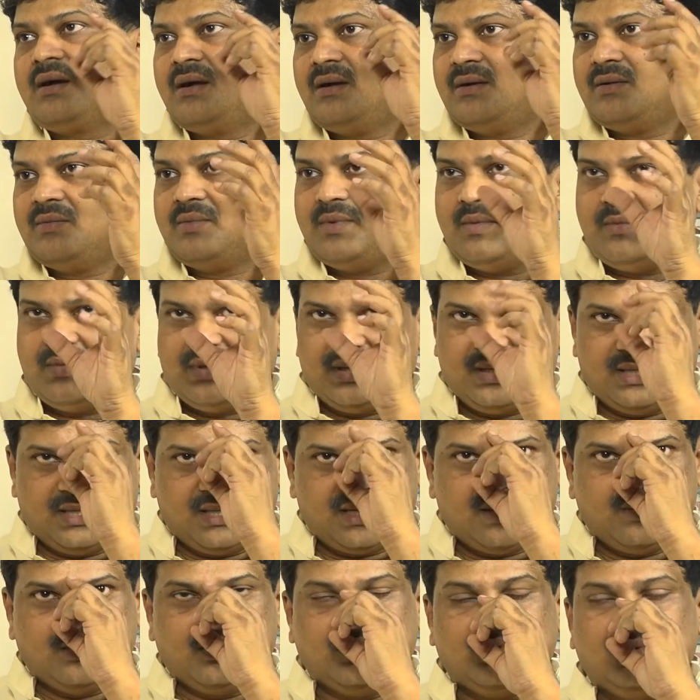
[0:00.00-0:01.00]
ఆ కన్ను బొమ్మలు
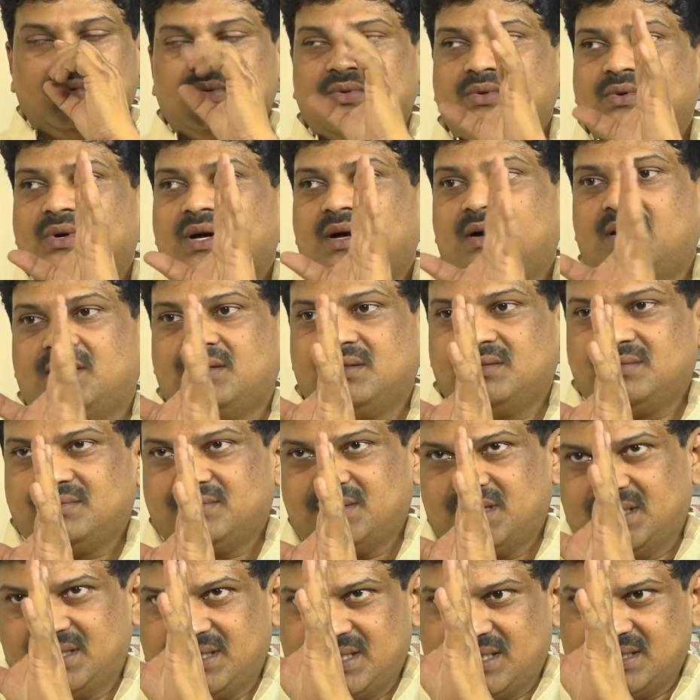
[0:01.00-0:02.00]
కానీ ఆ ముక్కు
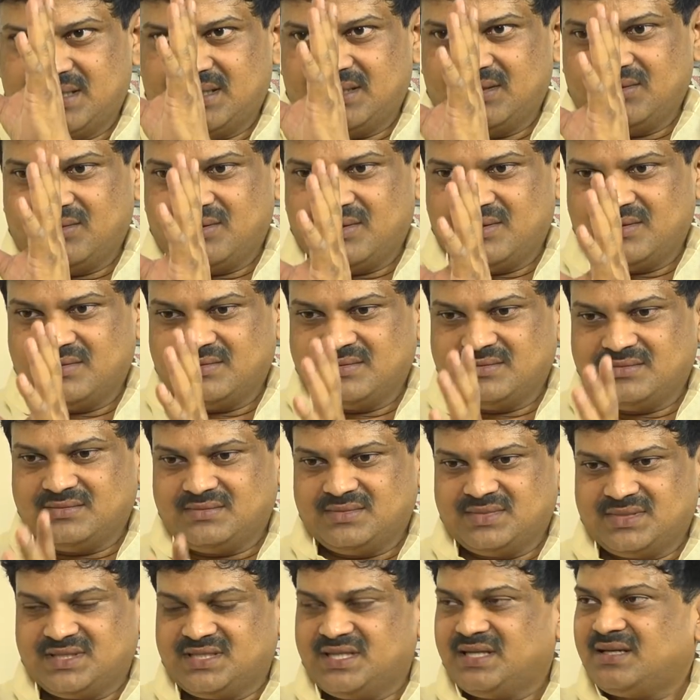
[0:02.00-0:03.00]
అంటే అదే
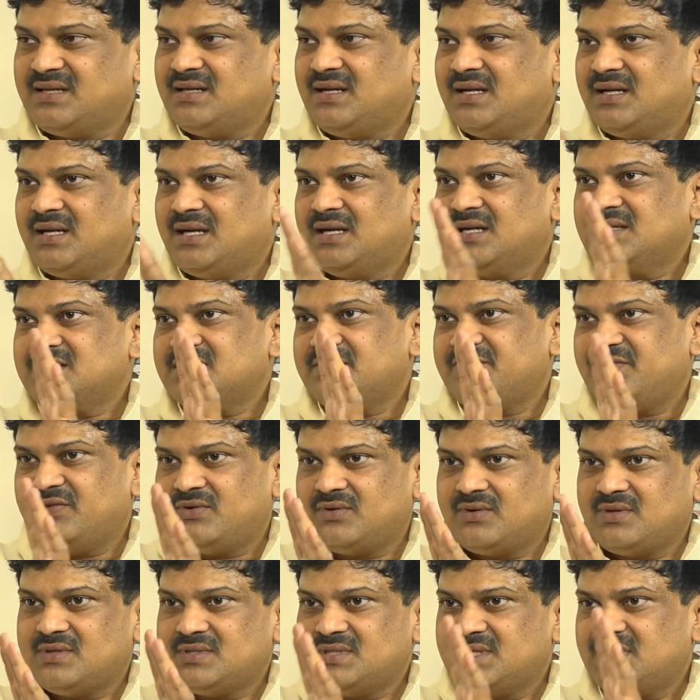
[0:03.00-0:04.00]
చెక్కినట్టు
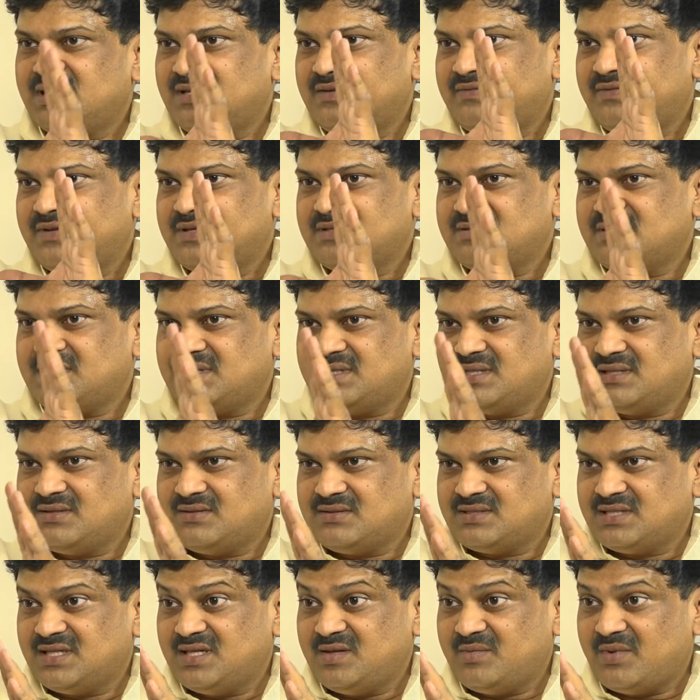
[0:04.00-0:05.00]
ఫోటోజెనిక్ ఫేస్
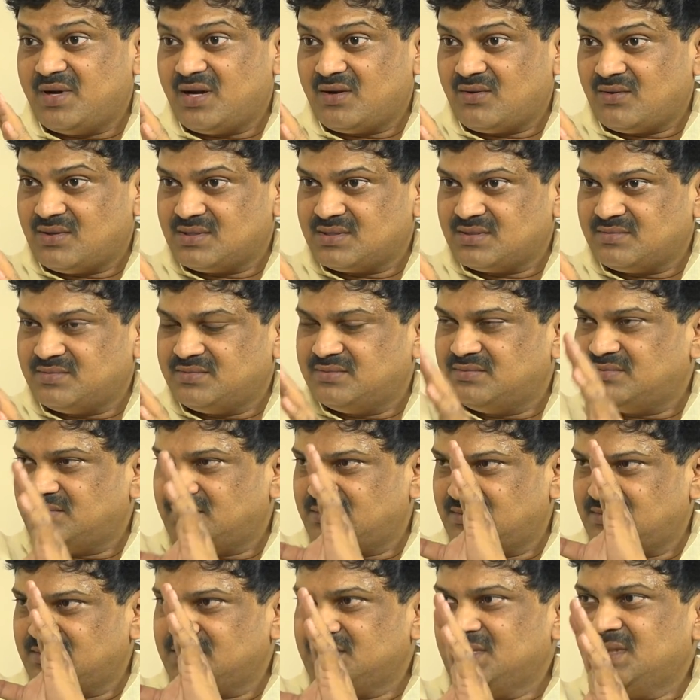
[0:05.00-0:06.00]
అదేదో సినిమా కోసం
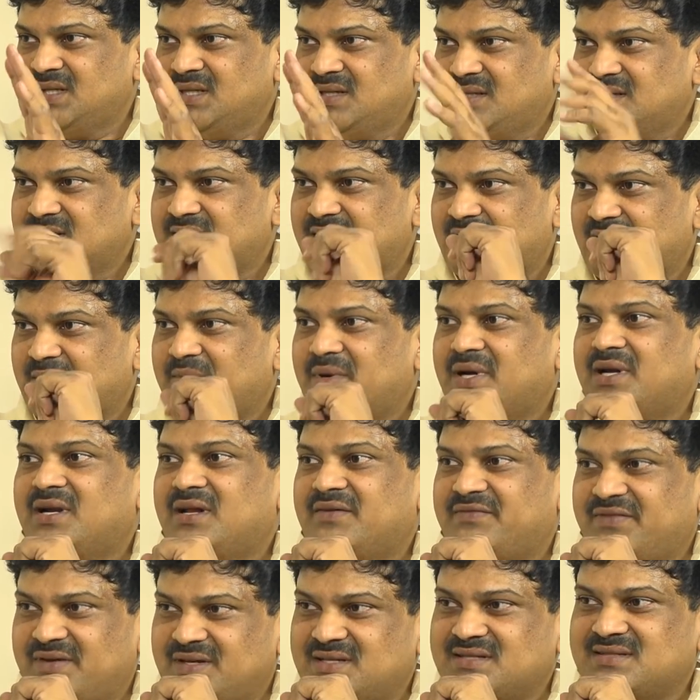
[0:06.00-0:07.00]
చేయబడ్డ
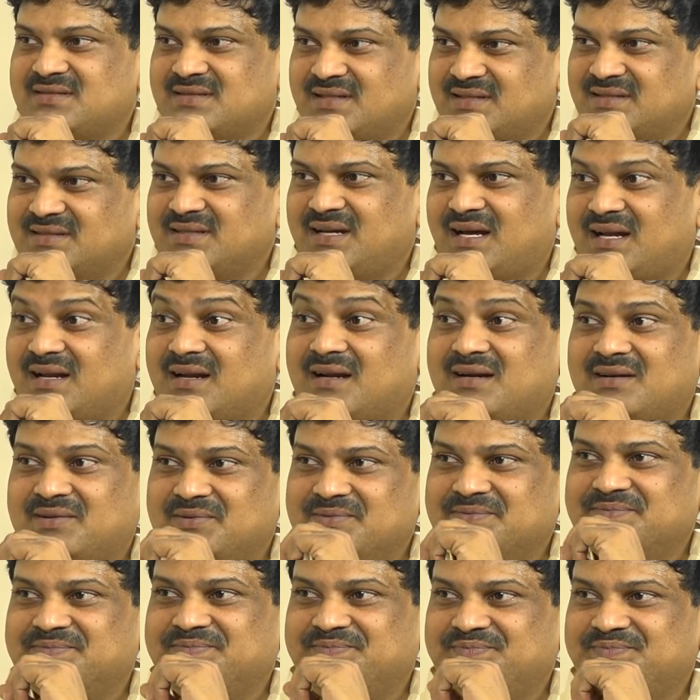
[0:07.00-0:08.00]
ఫేస్ అది
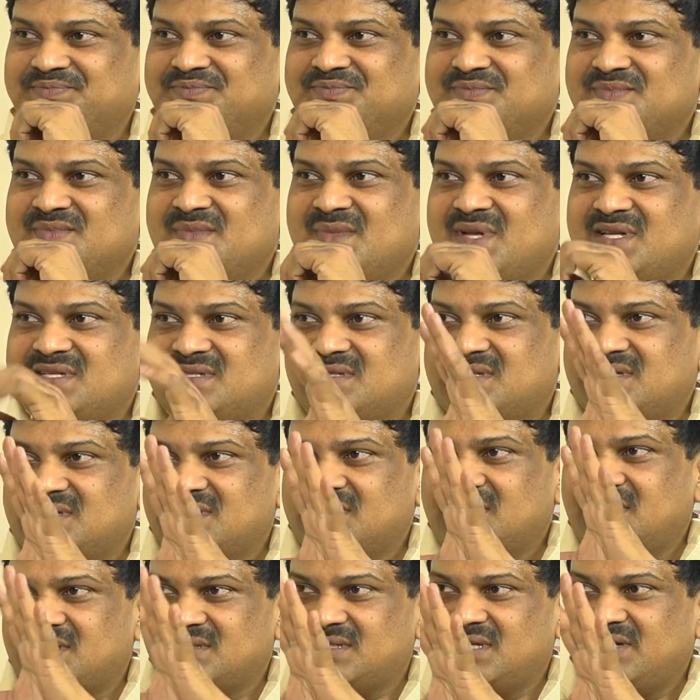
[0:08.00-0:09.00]
అన్నట్లు
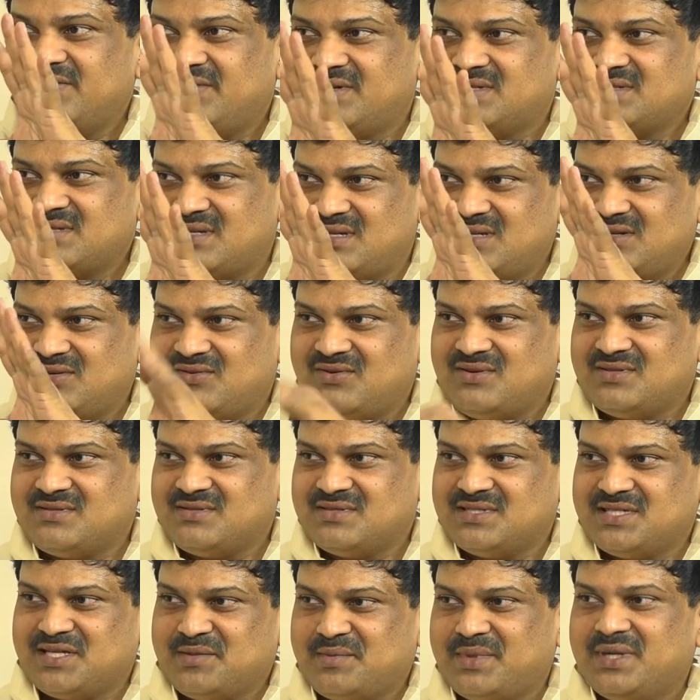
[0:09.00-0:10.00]
సిల్వర్ స్క్రీన్
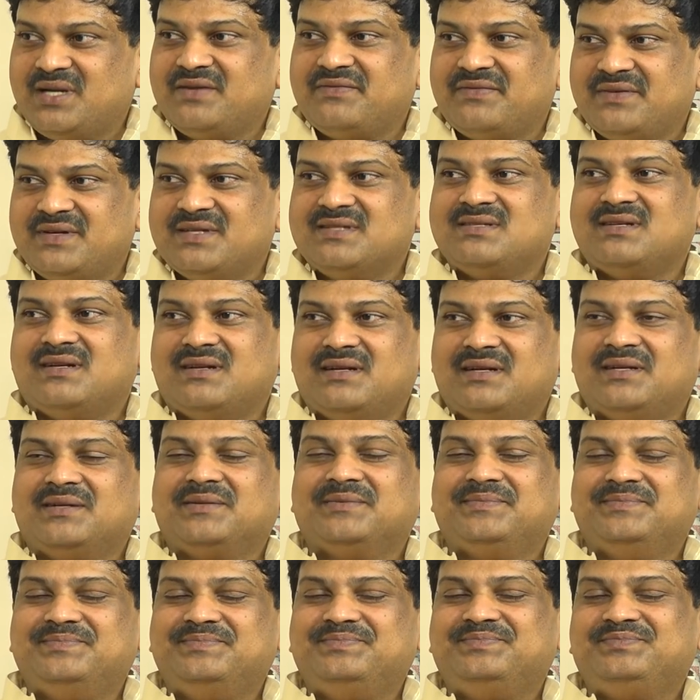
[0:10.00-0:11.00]
కోసం చేయబడ్డ ఫేస్
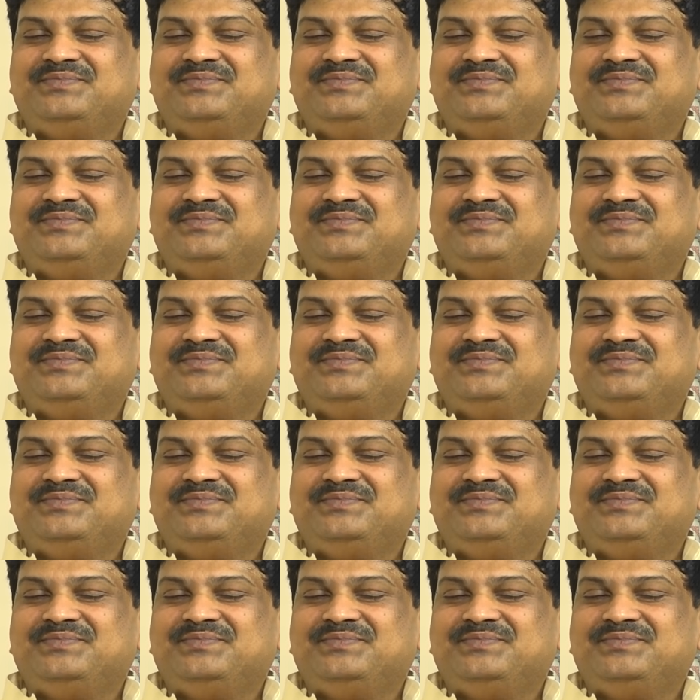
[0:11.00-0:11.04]
అన్నట్టు